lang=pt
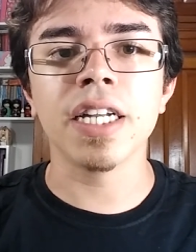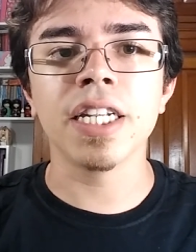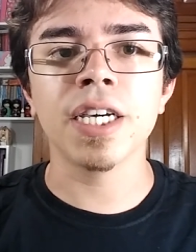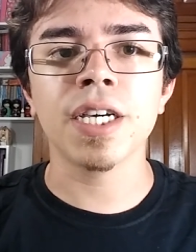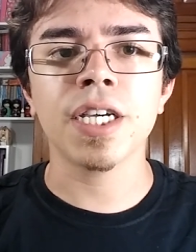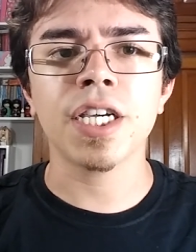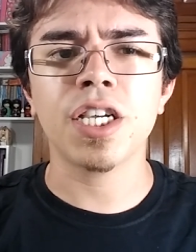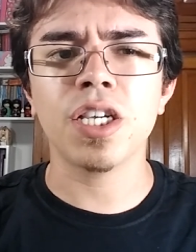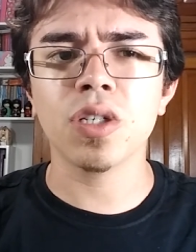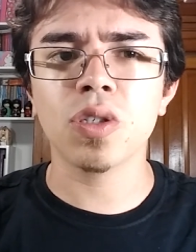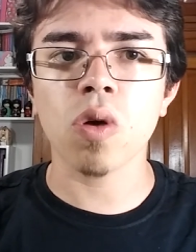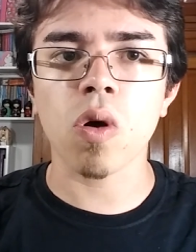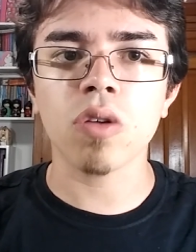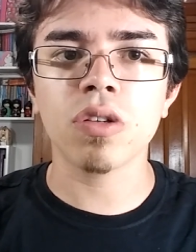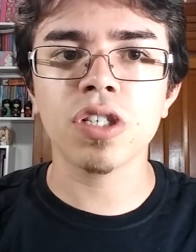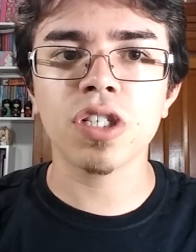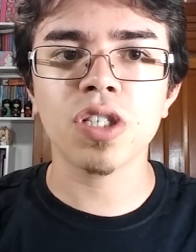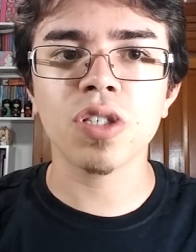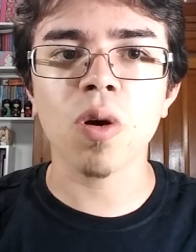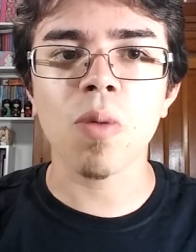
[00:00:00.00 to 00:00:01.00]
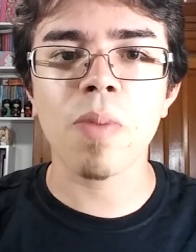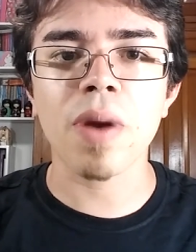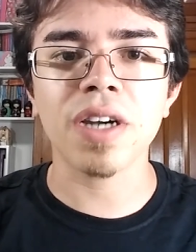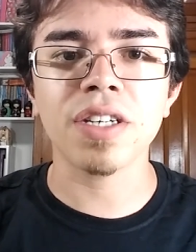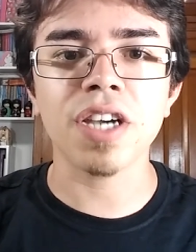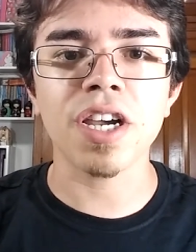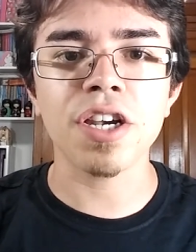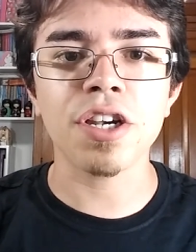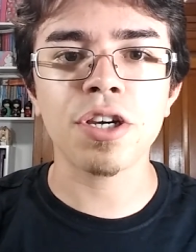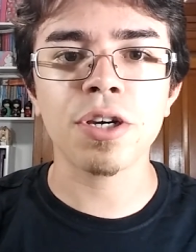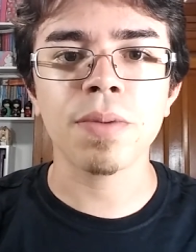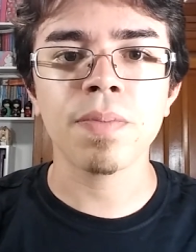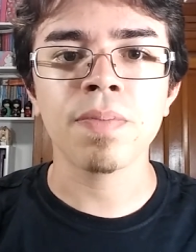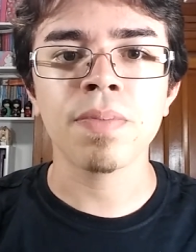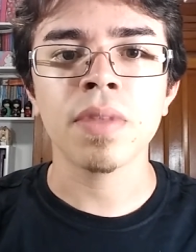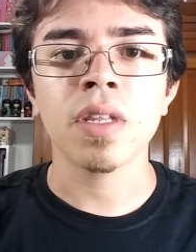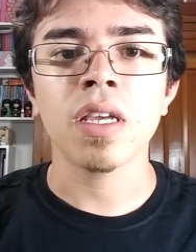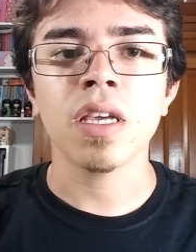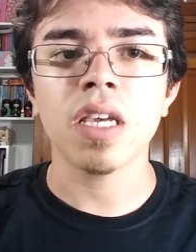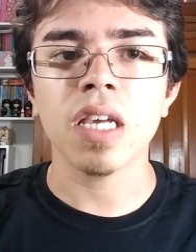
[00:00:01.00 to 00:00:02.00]
bacana que Zorda ensinou pra
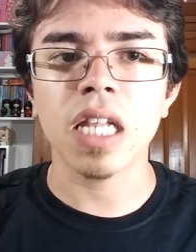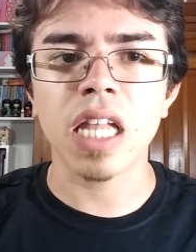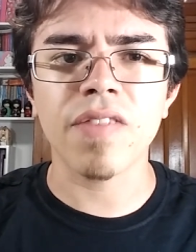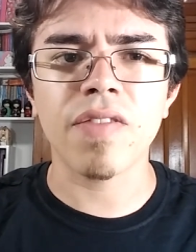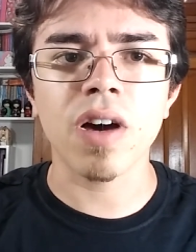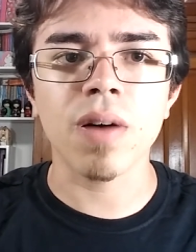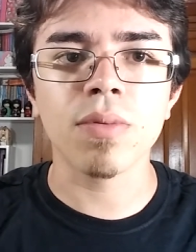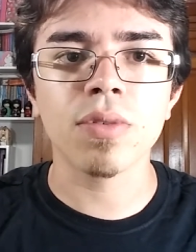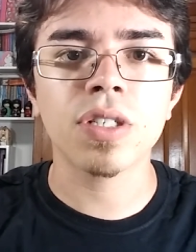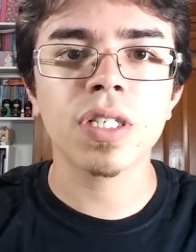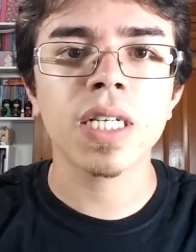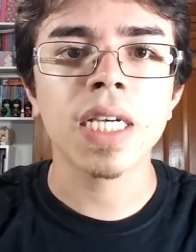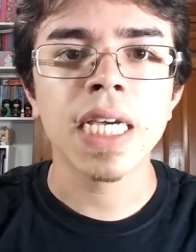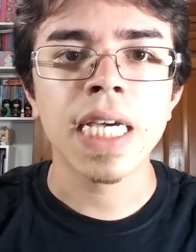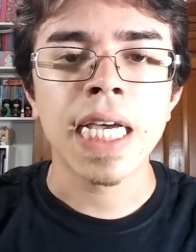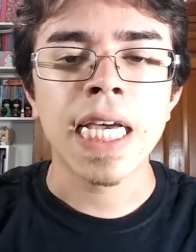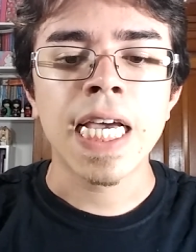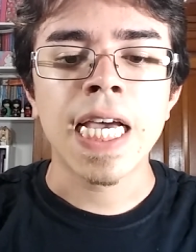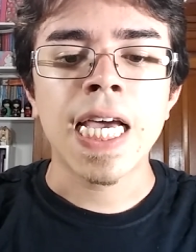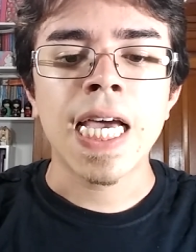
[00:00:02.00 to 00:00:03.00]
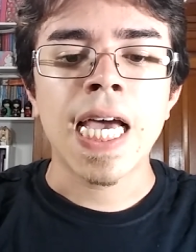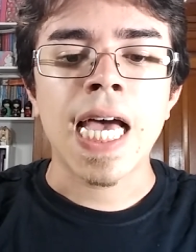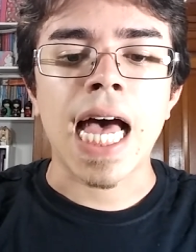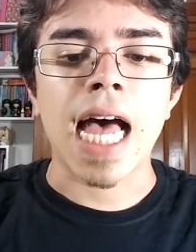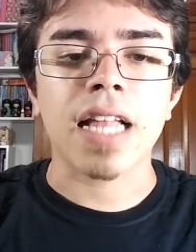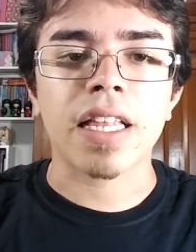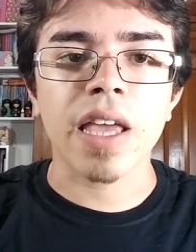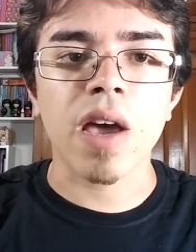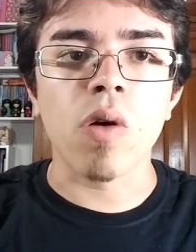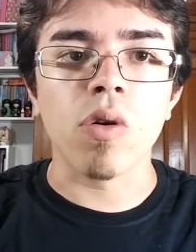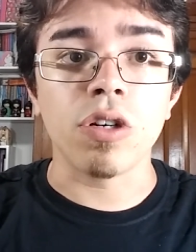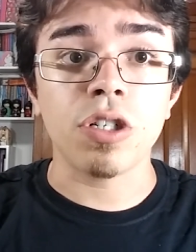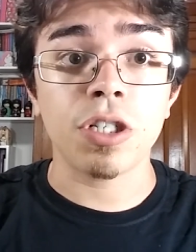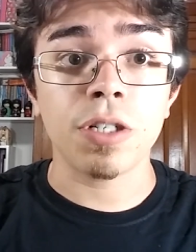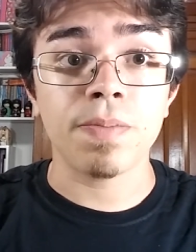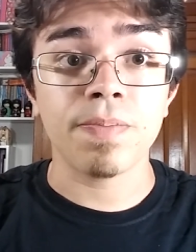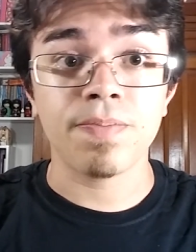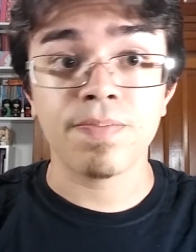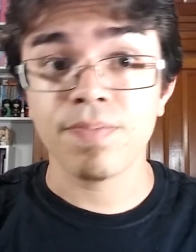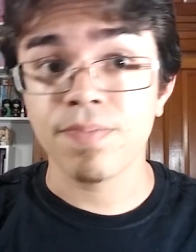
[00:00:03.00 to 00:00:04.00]
gente e levamos
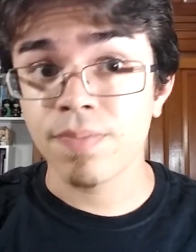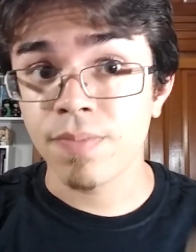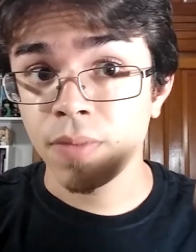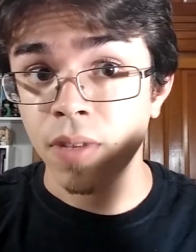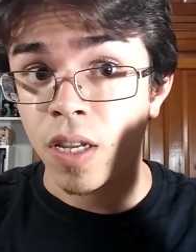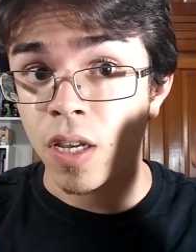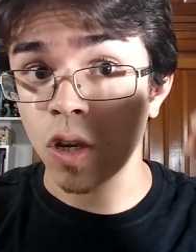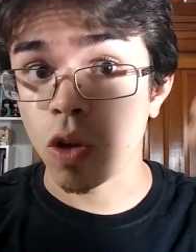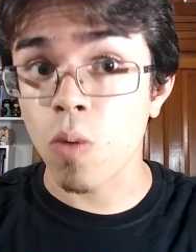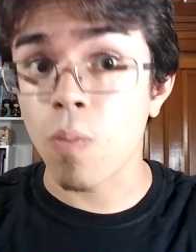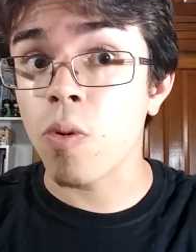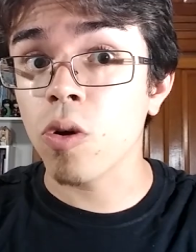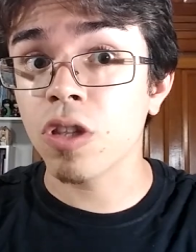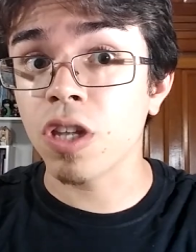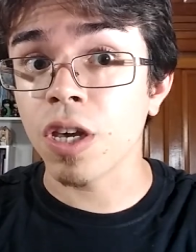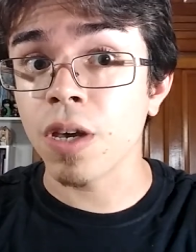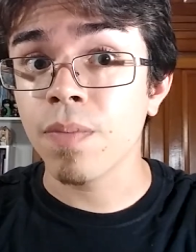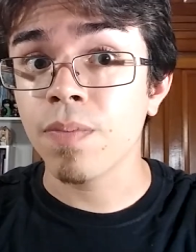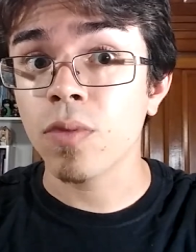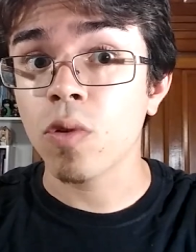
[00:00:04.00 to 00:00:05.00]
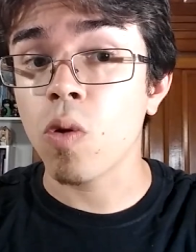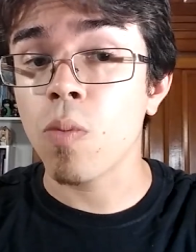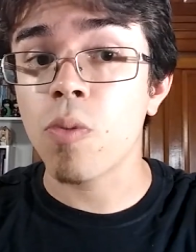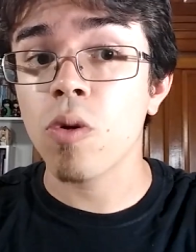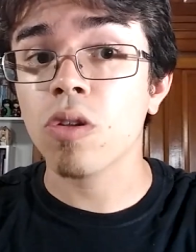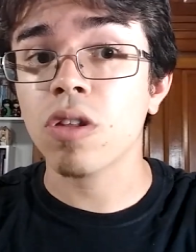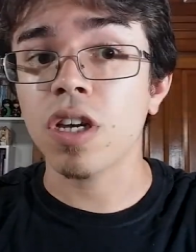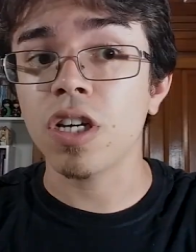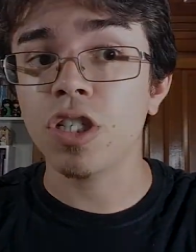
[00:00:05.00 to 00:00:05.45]
até hoje. Que o poder